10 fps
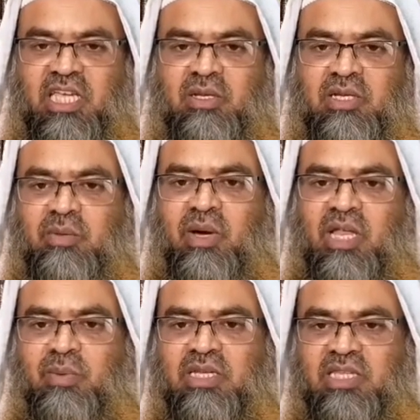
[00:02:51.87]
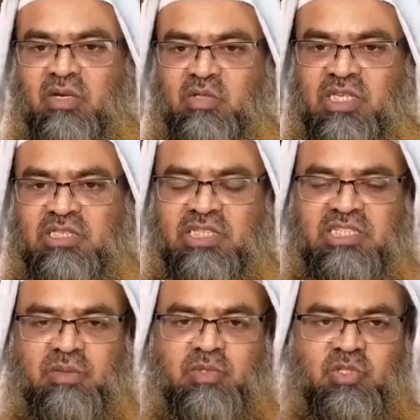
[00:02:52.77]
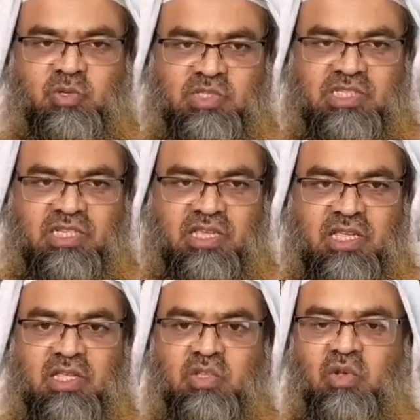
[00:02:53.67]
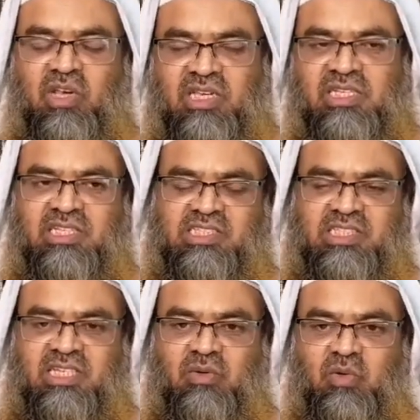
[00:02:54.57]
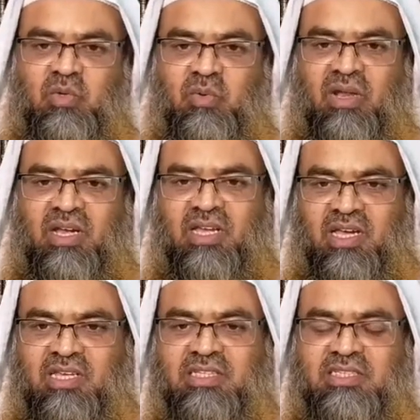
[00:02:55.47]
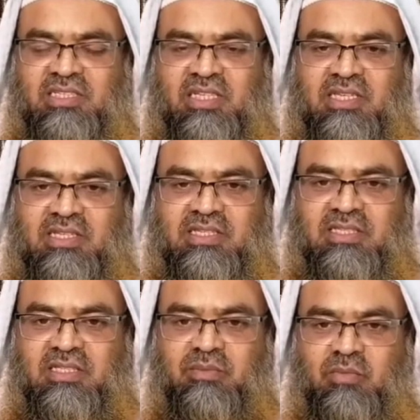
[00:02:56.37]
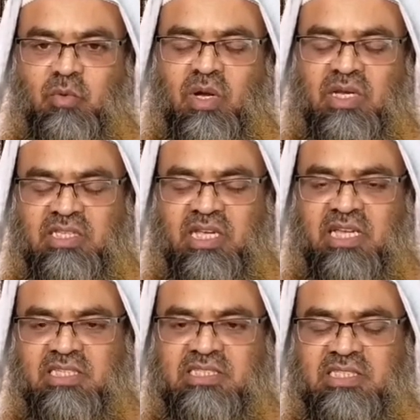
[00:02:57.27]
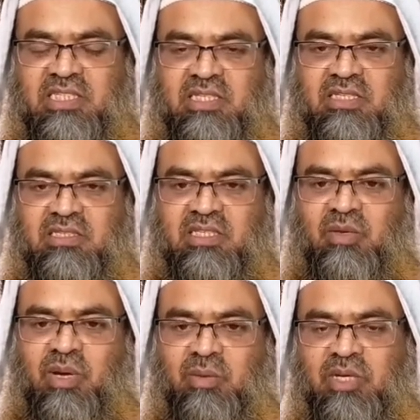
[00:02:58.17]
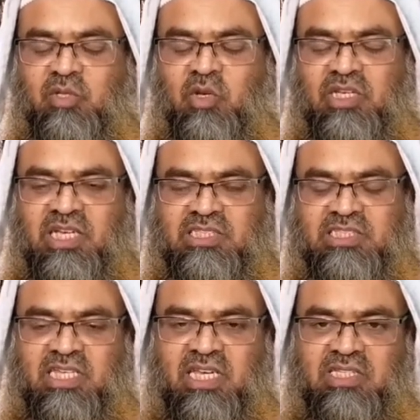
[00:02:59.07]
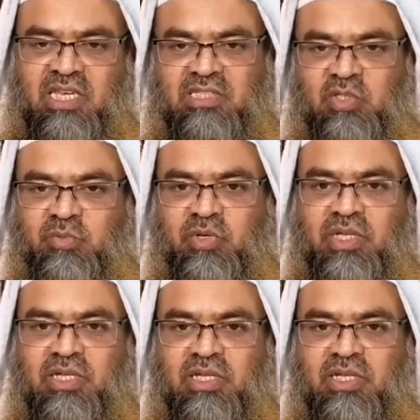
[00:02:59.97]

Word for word: ইনি বারবার তার কথায় সেখানে সাব্যস্ত করেছেন দলিল নিয়ে এসেছেন অলুল্লাহ আল্লাহ খালকি কোরআন দিয়ে হাদিস দিয়ে তিনি বারবার দলিল নিয়ে আসছেন যে আল্লাহ তালা শুরু উপরে